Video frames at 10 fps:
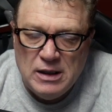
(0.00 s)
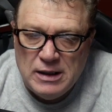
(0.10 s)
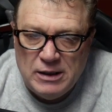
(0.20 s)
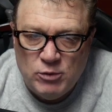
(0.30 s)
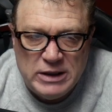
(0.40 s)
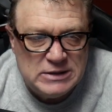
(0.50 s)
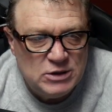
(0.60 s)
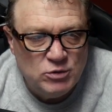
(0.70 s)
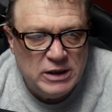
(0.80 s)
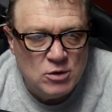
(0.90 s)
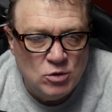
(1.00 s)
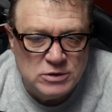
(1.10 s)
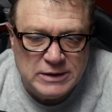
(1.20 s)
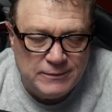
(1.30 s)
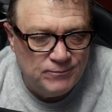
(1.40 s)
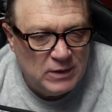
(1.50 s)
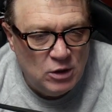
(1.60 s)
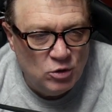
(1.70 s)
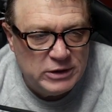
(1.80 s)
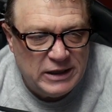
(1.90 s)
Les voy a decir una cosa.
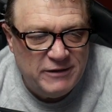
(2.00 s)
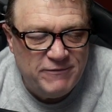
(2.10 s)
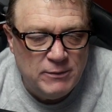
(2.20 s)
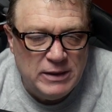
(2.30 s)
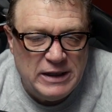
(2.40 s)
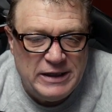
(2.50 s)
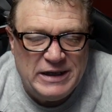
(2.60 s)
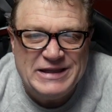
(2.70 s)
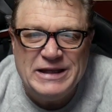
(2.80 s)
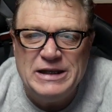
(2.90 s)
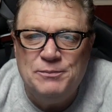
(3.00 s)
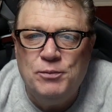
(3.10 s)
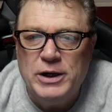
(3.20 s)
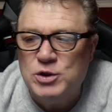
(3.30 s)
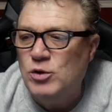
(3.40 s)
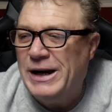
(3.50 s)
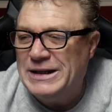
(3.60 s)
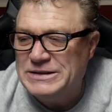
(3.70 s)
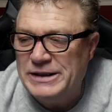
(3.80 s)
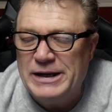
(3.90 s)
Los de FMLN están dispuestos a
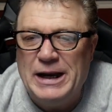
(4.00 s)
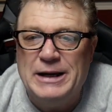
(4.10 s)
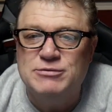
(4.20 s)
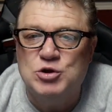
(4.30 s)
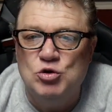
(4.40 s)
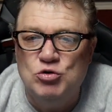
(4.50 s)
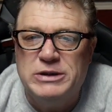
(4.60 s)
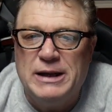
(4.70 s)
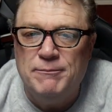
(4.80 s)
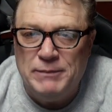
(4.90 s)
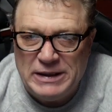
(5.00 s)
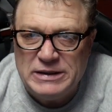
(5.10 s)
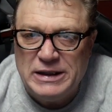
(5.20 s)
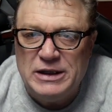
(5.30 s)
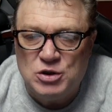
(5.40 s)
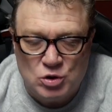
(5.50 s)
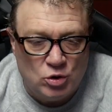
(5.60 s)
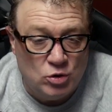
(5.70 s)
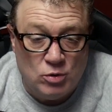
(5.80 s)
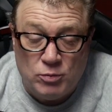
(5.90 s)
hacer absolutamente
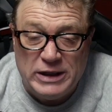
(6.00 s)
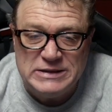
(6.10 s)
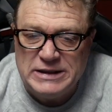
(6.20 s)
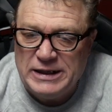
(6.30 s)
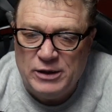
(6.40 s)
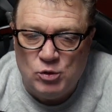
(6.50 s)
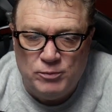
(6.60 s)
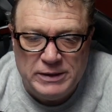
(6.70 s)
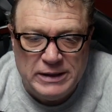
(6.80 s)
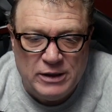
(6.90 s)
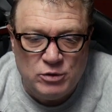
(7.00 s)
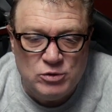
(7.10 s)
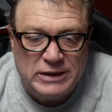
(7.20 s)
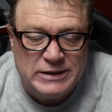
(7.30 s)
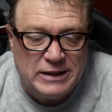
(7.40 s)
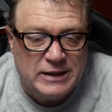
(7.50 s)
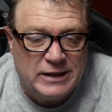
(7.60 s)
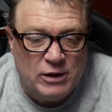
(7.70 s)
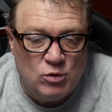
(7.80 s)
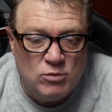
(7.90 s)
todo. Voy a enseñarles un video de un ataque
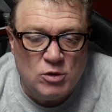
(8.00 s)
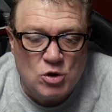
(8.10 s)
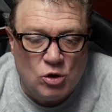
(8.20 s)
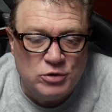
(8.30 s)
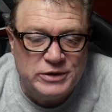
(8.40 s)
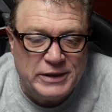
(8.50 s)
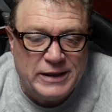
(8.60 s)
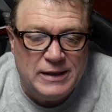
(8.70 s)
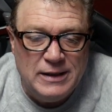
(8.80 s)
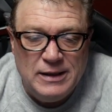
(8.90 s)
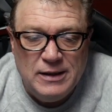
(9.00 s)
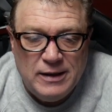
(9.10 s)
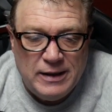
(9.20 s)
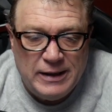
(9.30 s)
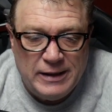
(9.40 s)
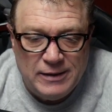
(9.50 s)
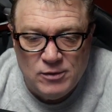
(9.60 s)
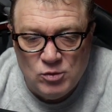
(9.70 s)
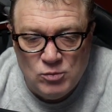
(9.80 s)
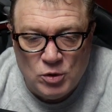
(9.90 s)
que hubo contra eh,
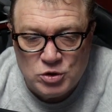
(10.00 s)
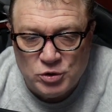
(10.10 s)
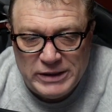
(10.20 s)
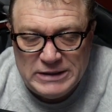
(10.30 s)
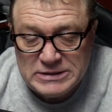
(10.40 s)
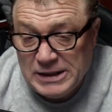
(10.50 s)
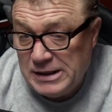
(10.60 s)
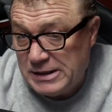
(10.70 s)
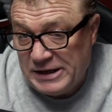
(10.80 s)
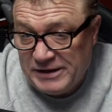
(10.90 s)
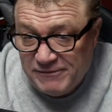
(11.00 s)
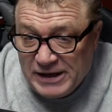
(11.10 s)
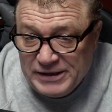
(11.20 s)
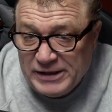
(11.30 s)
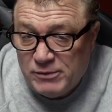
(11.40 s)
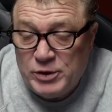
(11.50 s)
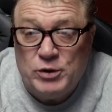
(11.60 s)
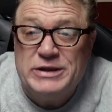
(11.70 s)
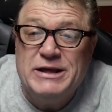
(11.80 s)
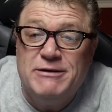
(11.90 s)
un motorista, caravana. Bueno,
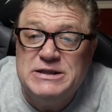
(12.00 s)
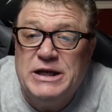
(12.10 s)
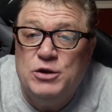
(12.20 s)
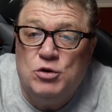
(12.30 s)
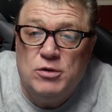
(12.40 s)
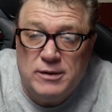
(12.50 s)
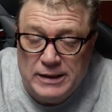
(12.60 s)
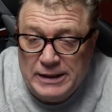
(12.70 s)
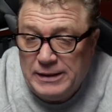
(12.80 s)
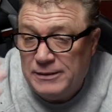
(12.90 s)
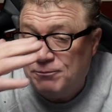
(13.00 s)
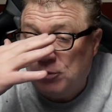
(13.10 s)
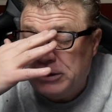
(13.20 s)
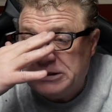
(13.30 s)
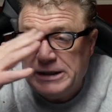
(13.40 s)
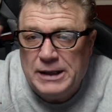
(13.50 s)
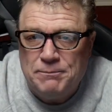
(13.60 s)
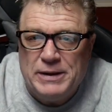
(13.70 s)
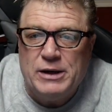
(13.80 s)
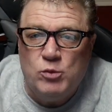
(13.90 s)
estaba haciendo eh, publicidad
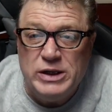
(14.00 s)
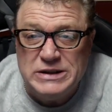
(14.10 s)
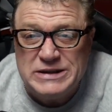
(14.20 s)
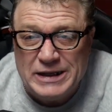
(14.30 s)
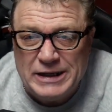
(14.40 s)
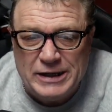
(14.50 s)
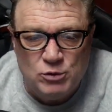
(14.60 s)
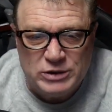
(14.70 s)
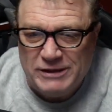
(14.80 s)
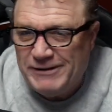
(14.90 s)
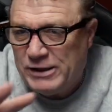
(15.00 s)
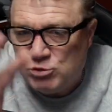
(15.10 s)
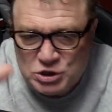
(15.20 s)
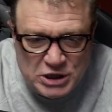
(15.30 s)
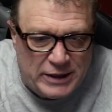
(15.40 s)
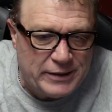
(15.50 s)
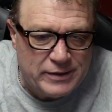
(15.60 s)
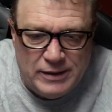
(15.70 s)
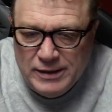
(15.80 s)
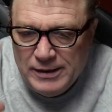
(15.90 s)
para Will Salgado. Usted va a escuchar
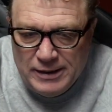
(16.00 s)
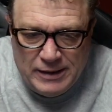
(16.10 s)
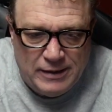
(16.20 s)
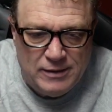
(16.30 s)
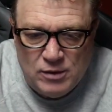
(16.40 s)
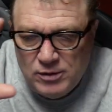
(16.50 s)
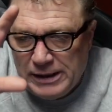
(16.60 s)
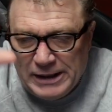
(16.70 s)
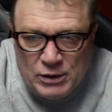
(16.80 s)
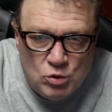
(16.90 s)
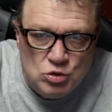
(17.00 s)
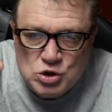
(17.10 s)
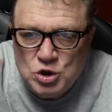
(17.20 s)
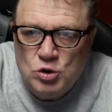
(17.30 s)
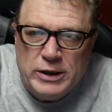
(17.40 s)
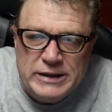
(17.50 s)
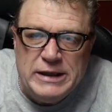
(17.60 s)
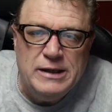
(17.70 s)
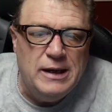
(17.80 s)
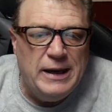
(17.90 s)
eh, el, el, anuncio
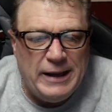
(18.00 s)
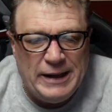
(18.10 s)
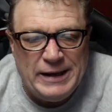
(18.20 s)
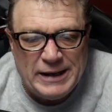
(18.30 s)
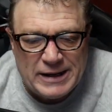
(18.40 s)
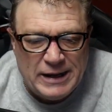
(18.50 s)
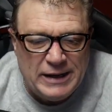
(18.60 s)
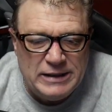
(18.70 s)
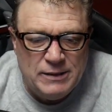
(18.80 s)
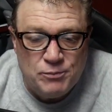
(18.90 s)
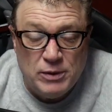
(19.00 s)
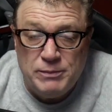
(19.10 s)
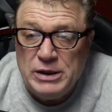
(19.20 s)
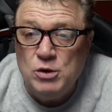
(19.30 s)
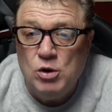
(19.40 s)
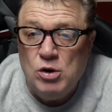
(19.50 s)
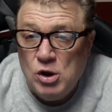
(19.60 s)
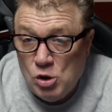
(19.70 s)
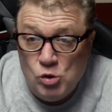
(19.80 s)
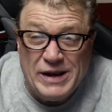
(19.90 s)
allí en la calle. Pues vino
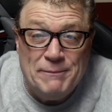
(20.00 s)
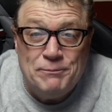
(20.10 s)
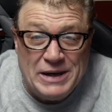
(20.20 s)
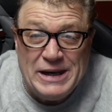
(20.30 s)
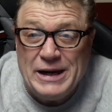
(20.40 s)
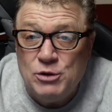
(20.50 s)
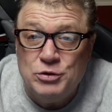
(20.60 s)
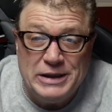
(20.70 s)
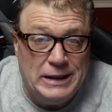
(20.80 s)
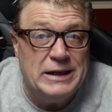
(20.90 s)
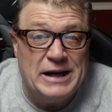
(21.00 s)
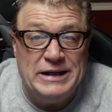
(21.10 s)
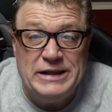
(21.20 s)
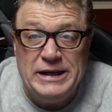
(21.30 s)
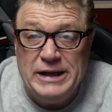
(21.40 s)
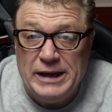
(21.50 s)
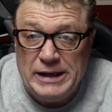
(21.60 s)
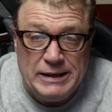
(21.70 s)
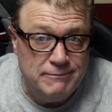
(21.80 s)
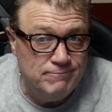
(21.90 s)
un empleado de la alcaldía
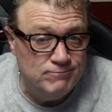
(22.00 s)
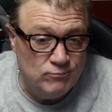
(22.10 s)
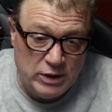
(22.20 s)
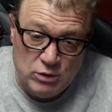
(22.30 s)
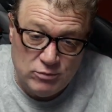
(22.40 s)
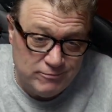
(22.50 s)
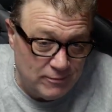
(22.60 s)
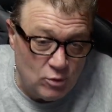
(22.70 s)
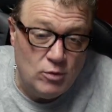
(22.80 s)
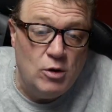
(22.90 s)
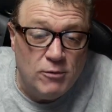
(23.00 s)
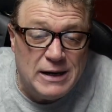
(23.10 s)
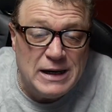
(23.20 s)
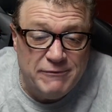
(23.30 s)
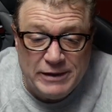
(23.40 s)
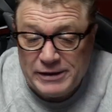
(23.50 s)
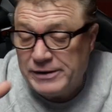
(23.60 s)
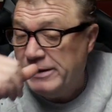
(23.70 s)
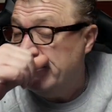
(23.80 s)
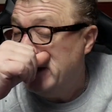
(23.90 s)
y, bueno, lo van a ver.
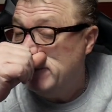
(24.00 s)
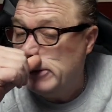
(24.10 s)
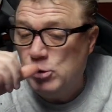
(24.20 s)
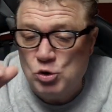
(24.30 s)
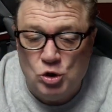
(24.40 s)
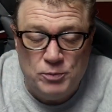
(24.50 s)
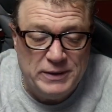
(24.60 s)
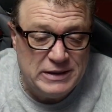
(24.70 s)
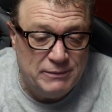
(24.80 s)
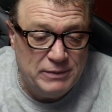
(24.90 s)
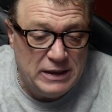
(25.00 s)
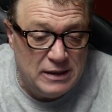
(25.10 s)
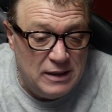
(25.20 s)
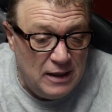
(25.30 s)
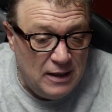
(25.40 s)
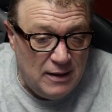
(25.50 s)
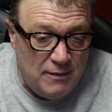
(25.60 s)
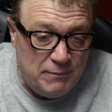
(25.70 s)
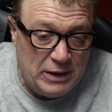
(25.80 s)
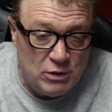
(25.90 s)
Y van a ver los golpes también
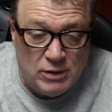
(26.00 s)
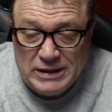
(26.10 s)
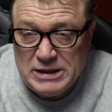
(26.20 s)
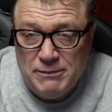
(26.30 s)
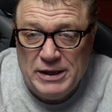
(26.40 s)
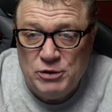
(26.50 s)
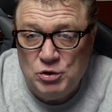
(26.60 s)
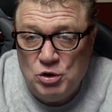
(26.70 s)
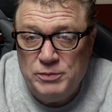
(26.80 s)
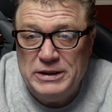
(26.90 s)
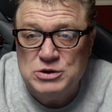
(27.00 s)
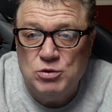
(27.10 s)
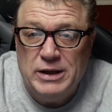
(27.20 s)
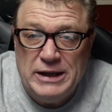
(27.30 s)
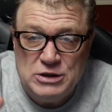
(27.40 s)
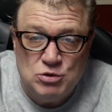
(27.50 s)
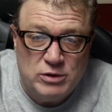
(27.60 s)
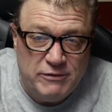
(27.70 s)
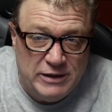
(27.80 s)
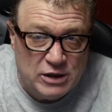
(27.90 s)
pero antemano no olviden su like,
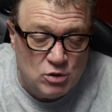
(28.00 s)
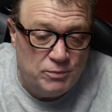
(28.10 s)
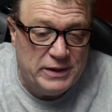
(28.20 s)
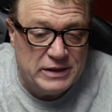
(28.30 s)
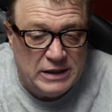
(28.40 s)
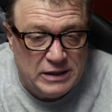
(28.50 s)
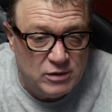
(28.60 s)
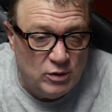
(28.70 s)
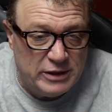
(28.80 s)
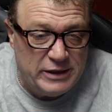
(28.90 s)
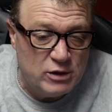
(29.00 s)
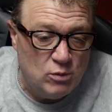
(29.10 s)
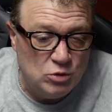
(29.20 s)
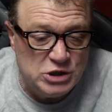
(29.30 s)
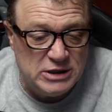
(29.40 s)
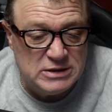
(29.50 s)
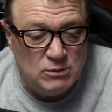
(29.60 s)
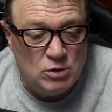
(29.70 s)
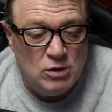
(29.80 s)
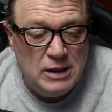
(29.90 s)
suscribir, compartir, lo agradezco
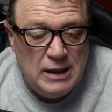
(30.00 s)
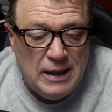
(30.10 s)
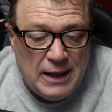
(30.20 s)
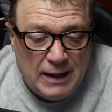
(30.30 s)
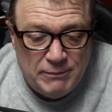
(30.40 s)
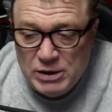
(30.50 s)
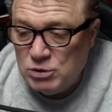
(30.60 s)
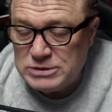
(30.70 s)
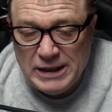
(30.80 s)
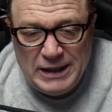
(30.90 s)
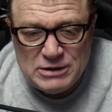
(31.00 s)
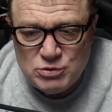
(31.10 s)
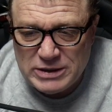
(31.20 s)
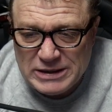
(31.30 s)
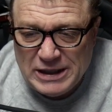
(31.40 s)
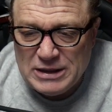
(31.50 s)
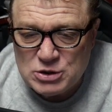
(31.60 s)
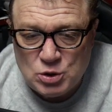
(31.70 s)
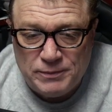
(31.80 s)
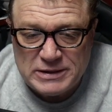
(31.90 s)
muchísimo. Amigos, esto está
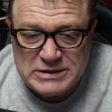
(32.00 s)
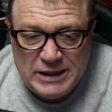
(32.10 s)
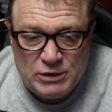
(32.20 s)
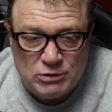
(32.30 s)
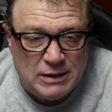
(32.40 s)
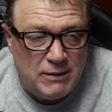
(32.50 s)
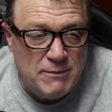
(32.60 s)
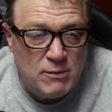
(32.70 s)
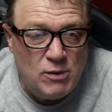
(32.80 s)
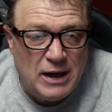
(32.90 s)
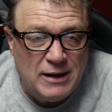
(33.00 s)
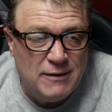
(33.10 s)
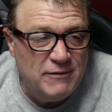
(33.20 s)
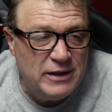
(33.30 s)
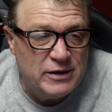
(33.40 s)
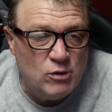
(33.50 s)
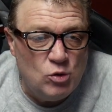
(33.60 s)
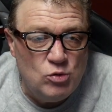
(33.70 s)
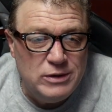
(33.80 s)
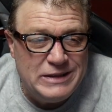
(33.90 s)
súper serio. También vamos a ver
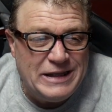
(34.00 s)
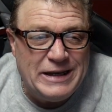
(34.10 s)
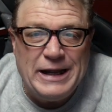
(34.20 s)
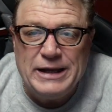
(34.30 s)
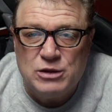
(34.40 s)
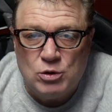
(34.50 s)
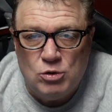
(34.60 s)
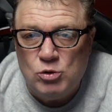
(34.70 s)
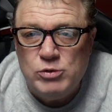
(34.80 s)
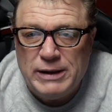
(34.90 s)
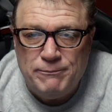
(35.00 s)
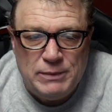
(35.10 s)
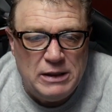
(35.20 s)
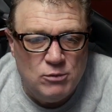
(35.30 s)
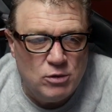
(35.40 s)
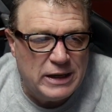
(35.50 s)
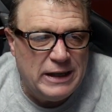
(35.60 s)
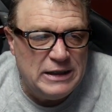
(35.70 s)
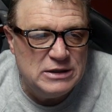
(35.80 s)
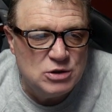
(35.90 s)
un directo, un en vivo que
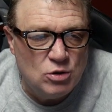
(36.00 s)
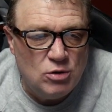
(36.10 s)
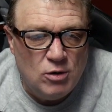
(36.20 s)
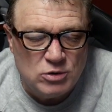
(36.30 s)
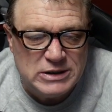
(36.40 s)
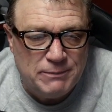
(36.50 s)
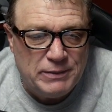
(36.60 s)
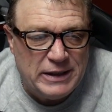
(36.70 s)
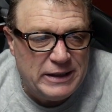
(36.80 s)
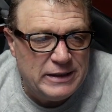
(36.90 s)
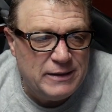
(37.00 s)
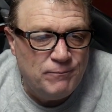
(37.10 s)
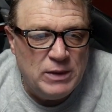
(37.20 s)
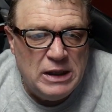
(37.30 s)
hizo José Pereira.